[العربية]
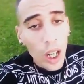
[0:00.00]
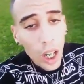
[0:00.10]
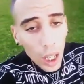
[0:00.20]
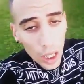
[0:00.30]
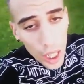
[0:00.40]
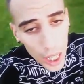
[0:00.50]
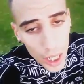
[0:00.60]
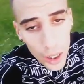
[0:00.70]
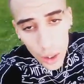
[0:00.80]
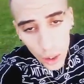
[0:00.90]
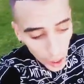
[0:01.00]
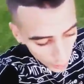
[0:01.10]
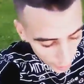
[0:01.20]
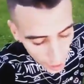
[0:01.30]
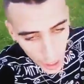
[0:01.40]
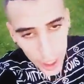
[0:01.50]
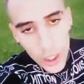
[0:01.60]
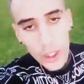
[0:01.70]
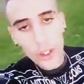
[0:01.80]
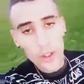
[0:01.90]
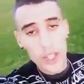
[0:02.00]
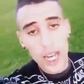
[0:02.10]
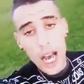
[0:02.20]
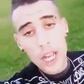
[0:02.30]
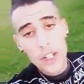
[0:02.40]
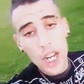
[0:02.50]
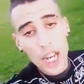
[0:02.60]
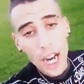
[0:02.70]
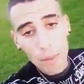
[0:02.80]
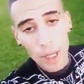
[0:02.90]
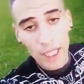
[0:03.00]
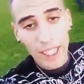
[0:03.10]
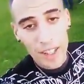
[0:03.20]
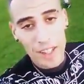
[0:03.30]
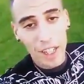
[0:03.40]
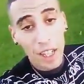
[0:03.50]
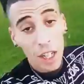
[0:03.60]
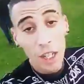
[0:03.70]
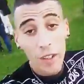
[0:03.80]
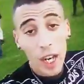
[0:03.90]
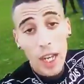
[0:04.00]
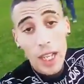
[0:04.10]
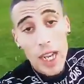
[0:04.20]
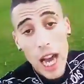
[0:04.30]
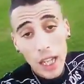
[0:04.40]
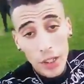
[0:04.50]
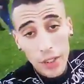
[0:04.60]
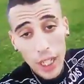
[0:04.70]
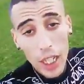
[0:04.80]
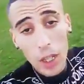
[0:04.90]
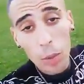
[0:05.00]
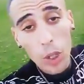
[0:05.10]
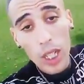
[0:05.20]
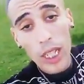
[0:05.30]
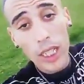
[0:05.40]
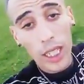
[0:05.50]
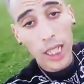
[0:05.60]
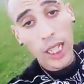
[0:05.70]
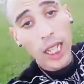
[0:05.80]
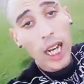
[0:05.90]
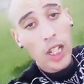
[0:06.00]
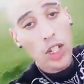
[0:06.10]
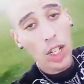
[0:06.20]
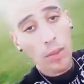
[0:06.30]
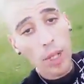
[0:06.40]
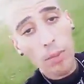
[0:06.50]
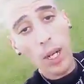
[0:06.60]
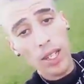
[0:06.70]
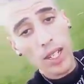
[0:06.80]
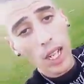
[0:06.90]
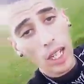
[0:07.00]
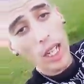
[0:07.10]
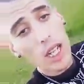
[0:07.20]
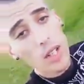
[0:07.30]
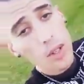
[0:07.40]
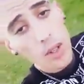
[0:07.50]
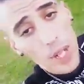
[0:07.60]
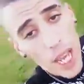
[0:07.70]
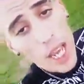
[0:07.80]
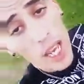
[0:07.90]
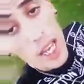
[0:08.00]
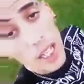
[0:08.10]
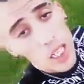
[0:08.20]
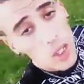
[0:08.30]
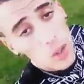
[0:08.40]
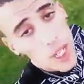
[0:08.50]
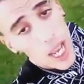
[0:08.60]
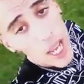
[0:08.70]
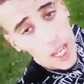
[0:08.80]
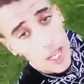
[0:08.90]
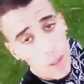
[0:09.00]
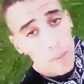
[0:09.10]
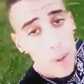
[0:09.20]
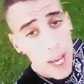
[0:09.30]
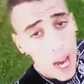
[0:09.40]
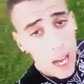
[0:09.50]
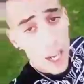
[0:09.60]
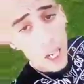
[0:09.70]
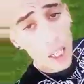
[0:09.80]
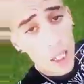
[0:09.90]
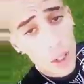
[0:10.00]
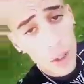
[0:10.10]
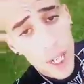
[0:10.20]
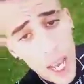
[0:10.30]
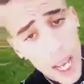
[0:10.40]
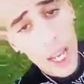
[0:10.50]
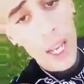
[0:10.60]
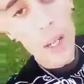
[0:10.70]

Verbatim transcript: اوليو اوليو سلعة جاية من كازا راي لحقت اليوم واللي دخلها جامي باصا خلوني خلوني نبيع انا خلوني